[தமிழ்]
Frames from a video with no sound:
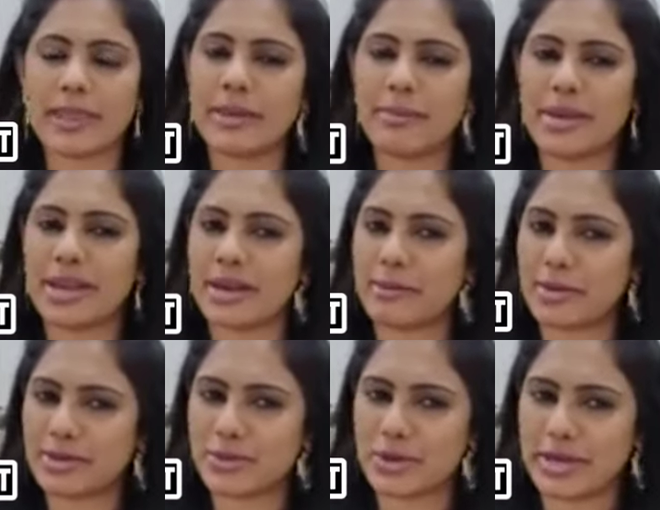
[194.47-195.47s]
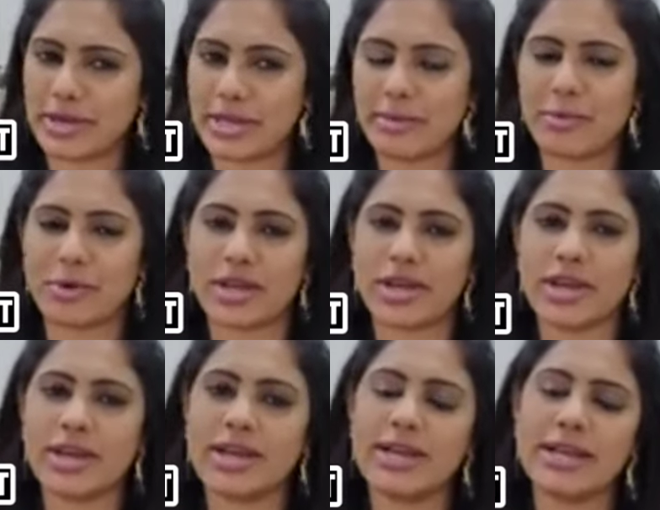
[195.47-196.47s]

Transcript: இப்படியெல்லாம் நான் சொல்லிக்கிட்டே போனேன்